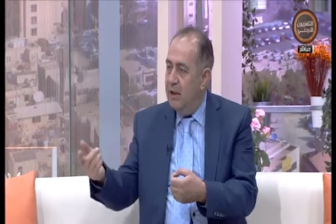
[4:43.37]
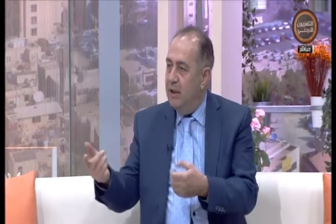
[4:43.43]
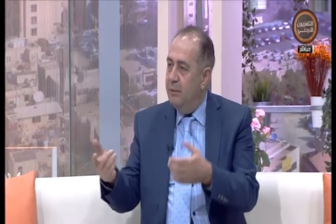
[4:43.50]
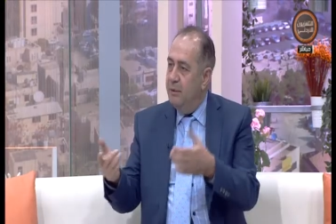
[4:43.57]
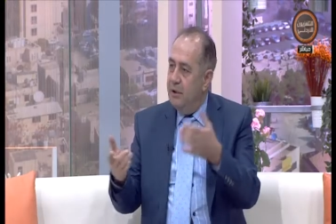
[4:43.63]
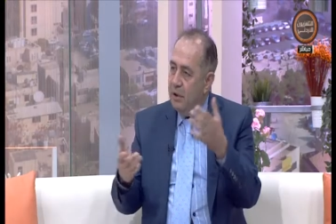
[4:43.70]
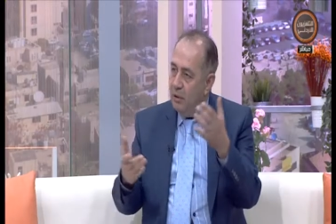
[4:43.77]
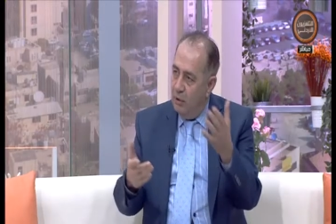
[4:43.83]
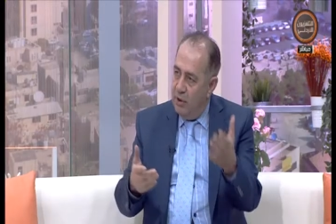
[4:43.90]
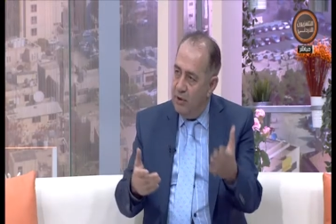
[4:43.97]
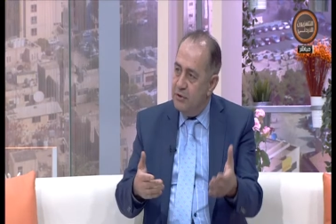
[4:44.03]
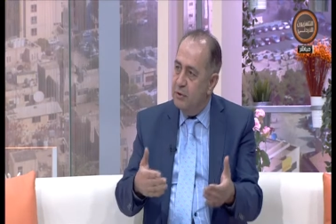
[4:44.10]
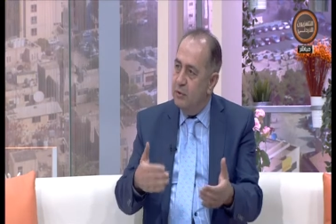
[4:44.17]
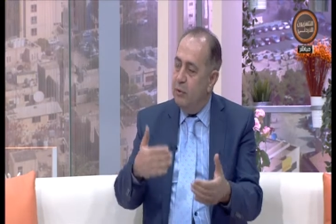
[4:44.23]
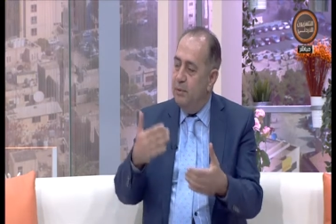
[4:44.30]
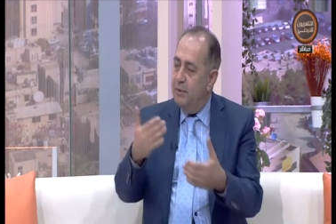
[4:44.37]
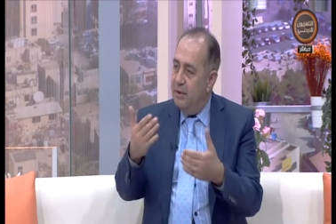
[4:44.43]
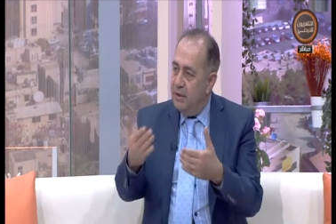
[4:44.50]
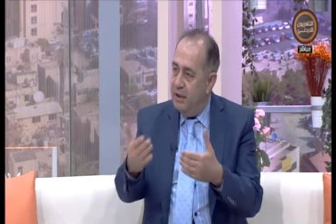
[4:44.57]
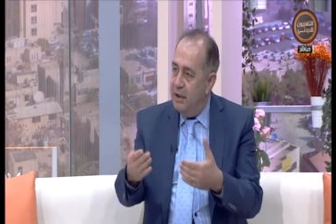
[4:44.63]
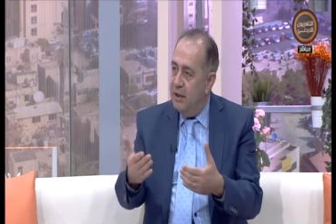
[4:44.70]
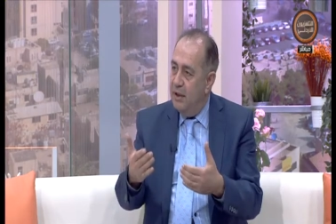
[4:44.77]
كذا بدي اروح على السوق
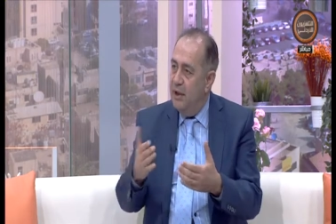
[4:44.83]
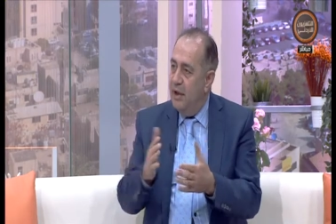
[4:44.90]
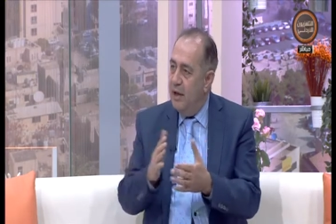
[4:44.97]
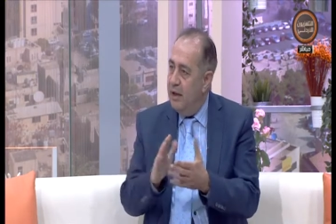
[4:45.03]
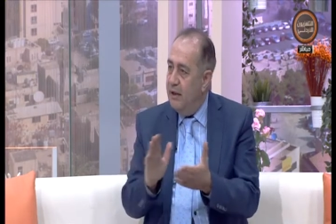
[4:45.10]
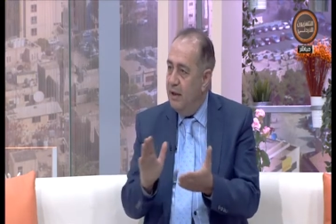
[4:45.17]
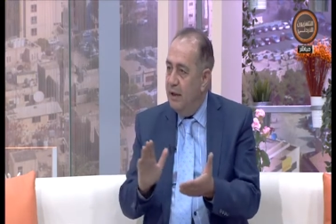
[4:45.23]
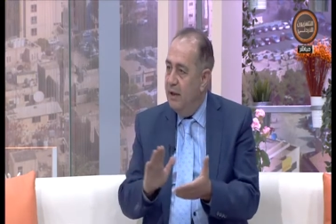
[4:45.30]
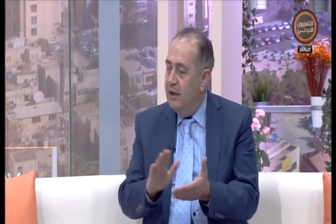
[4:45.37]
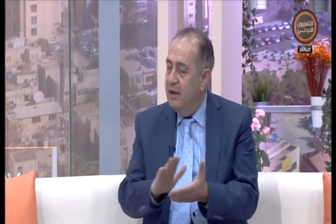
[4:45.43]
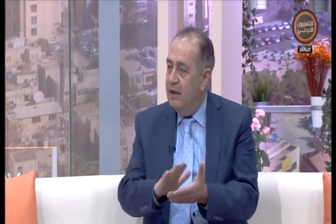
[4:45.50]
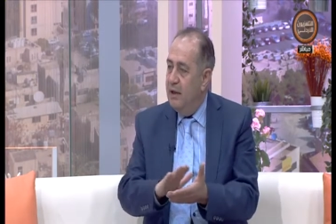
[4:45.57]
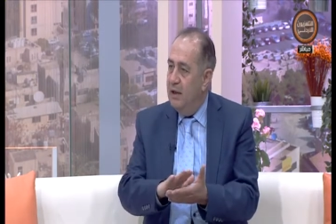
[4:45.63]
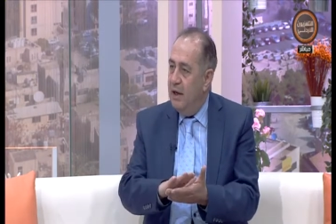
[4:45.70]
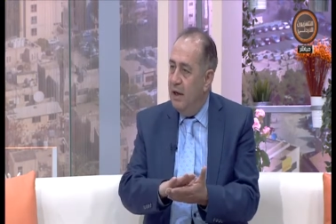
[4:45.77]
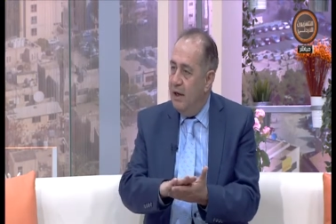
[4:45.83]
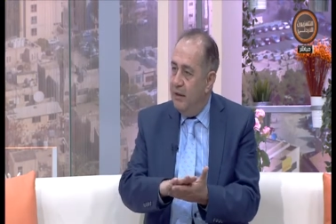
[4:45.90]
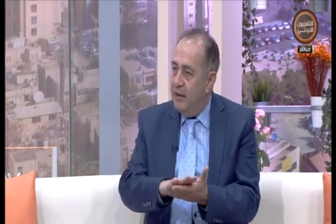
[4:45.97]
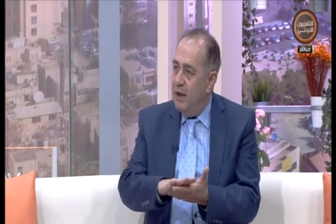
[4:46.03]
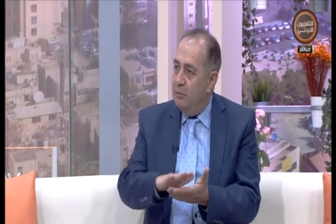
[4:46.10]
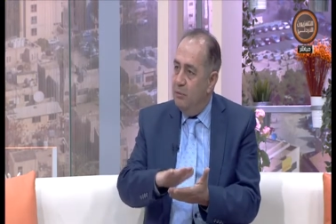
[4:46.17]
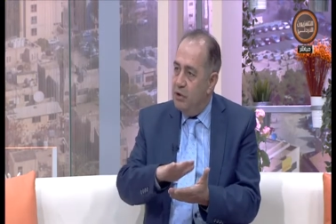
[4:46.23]
بدي كذا هذا
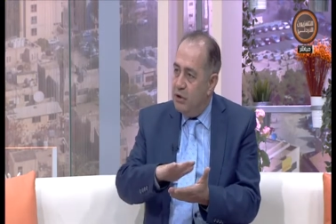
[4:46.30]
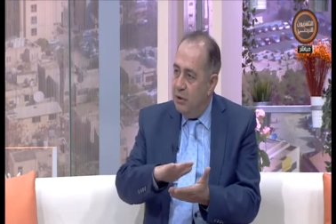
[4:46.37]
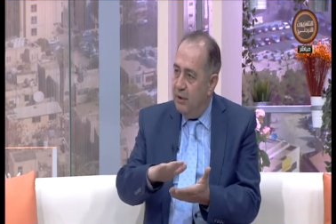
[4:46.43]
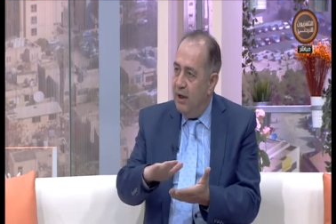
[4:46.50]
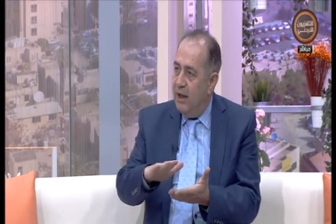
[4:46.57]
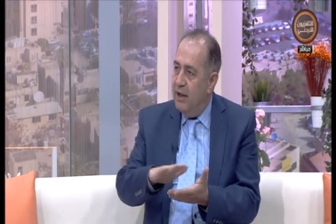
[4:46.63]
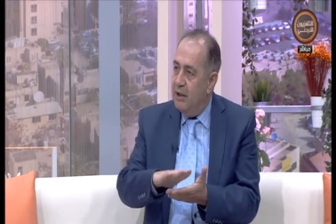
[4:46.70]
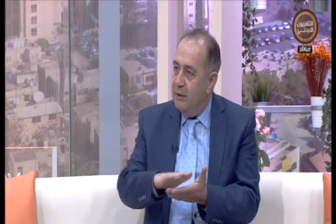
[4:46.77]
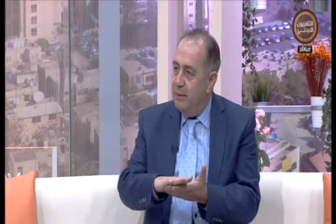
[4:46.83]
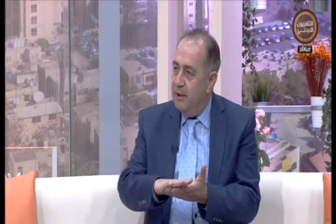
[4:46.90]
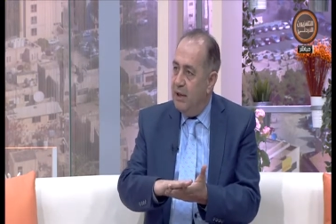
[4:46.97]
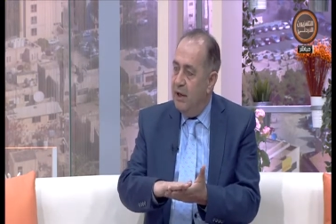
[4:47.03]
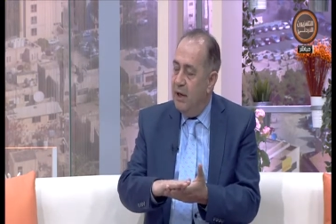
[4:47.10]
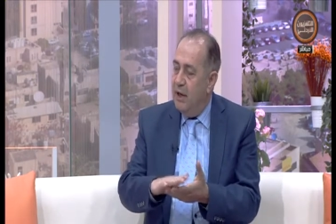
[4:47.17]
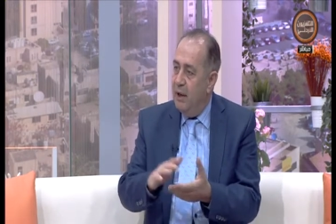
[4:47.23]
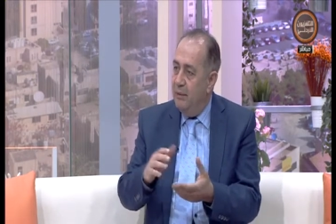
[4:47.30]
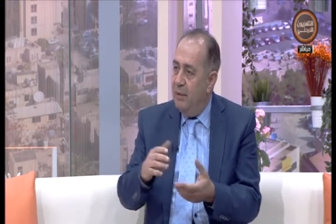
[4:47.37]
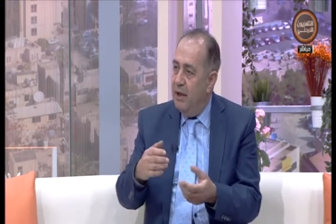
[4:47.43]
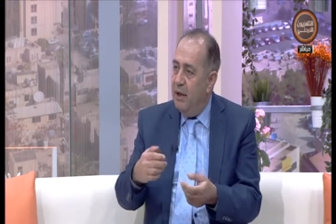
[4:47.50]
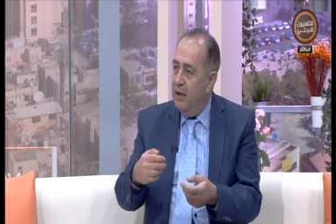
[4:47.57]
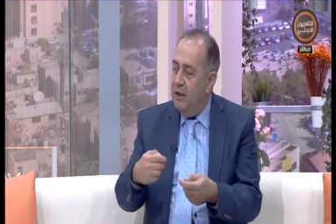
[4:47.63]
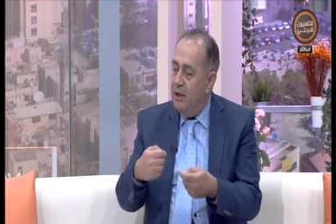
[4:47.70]
هذا المستوى العادي من
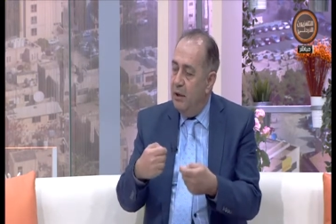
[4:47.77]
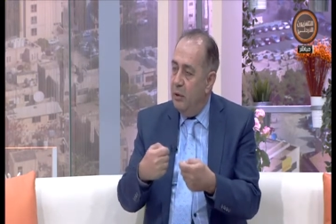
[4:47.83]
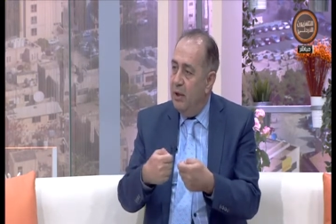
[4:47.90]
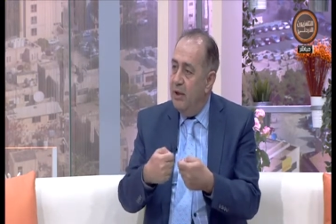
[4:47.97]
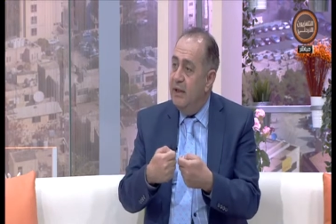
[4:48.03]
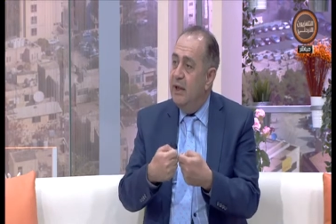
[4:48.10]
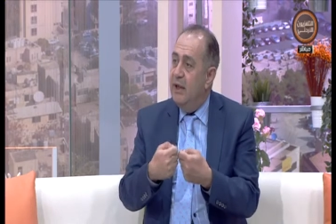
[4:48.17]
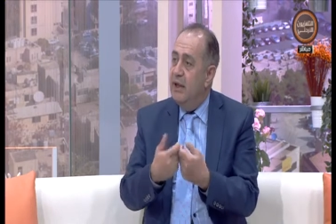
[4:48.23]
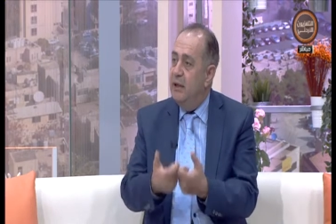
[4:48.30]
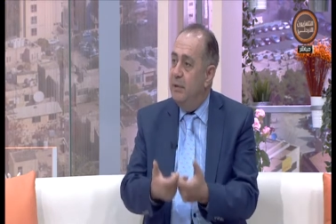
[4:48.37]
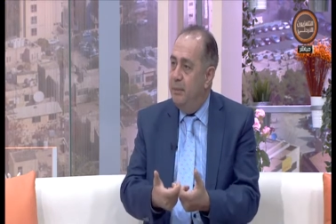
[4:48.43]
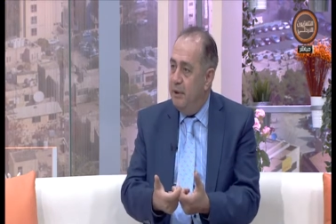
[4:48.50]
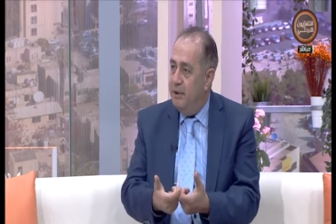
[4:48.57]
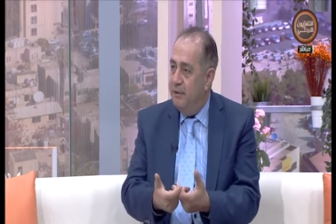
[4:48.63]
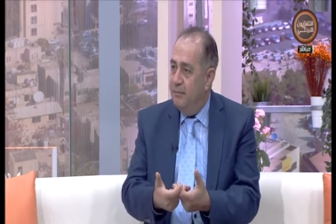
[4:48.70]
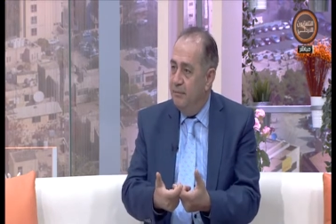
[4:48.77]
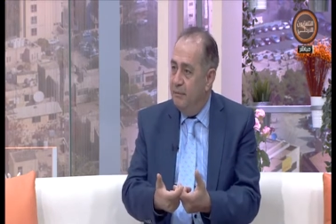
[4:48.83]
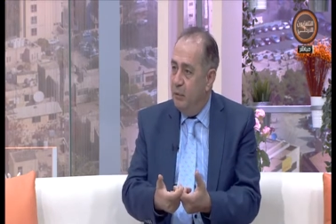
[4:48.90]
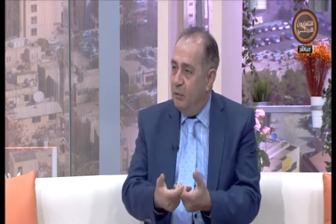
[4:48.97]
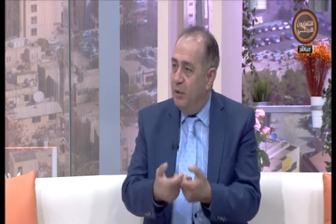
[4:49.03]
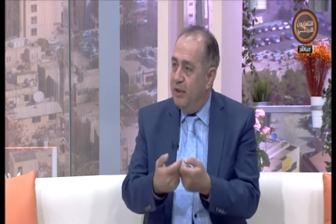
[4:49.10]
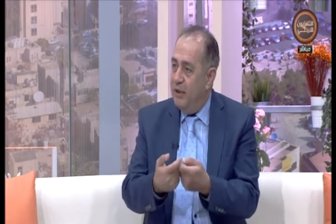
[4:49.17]
الكلام الذي يؤدي خدمة
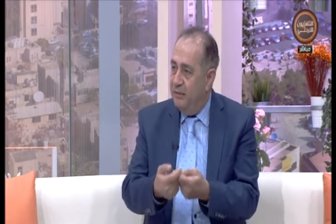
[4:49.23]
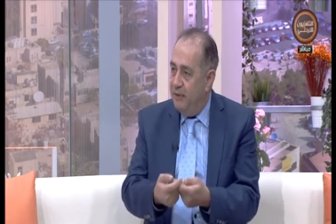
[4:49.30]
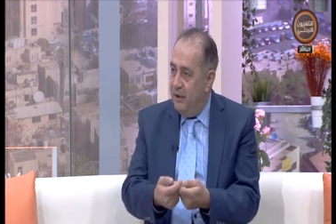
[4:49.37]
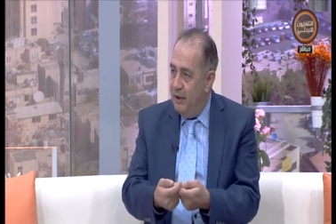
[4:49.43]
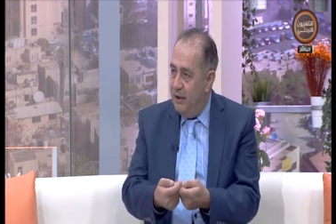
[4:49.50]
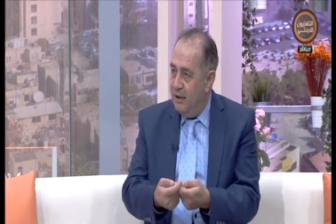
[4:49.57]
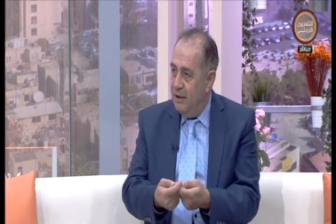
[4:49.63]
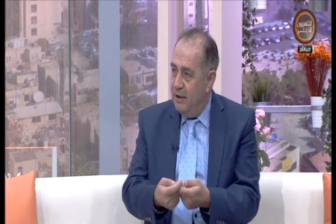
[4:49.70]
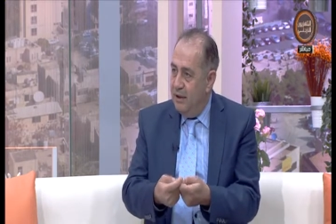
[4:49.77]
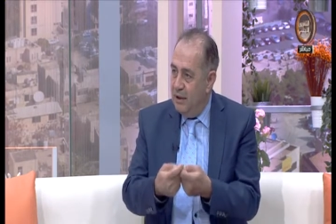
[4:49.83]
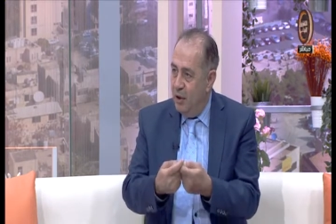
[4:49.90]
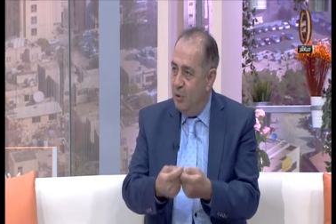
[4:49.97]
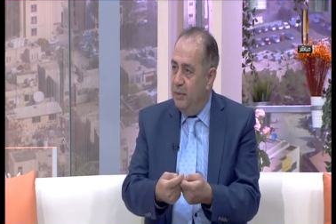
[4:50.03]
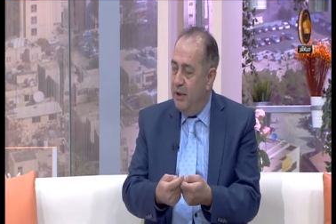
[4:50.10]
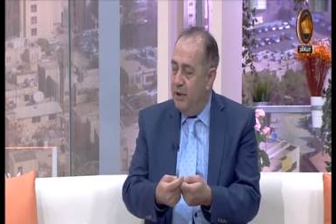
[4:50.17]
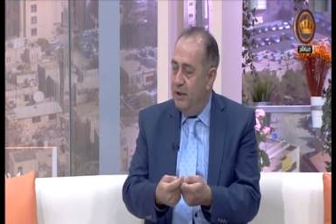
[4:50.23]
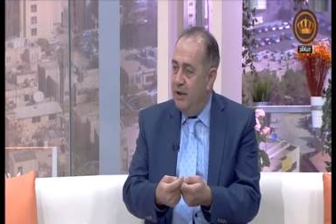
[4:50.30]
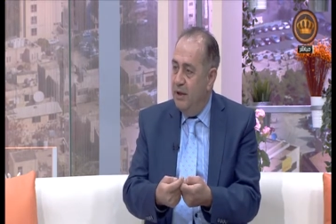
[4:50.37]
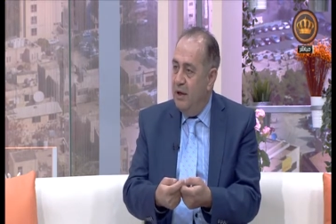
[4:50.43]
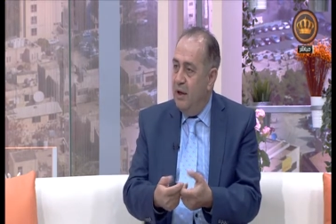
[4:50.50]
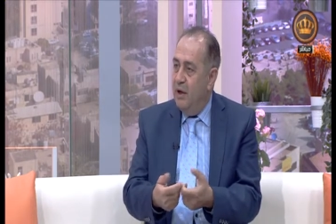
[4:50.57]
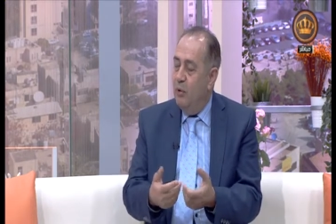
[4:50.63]
وظيفية يومية
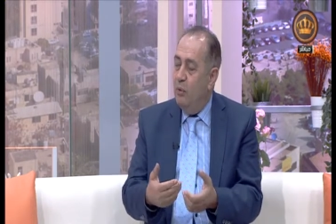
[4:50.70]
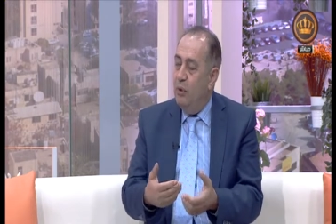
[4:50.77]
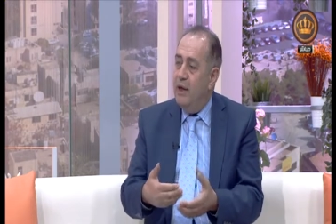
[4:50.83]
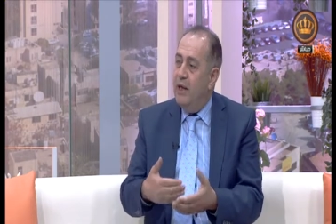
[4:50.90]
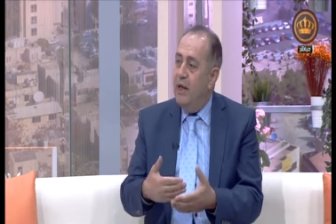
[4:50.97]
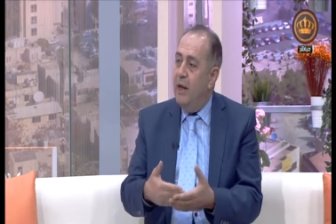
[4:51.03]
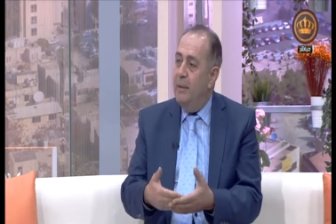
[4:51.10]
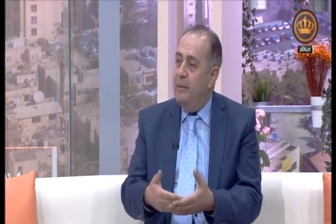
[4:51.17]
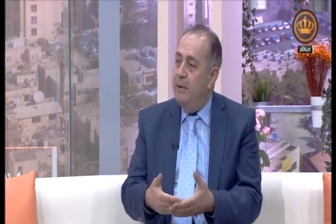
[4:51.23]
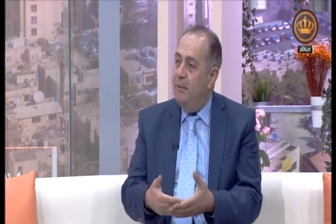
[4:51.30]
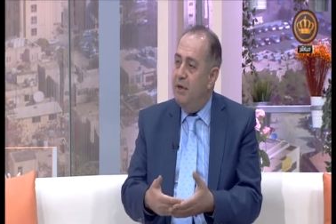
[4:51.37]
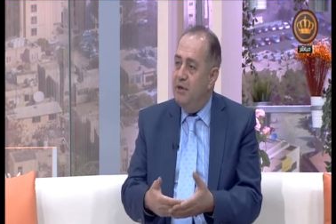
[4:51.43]
والكلام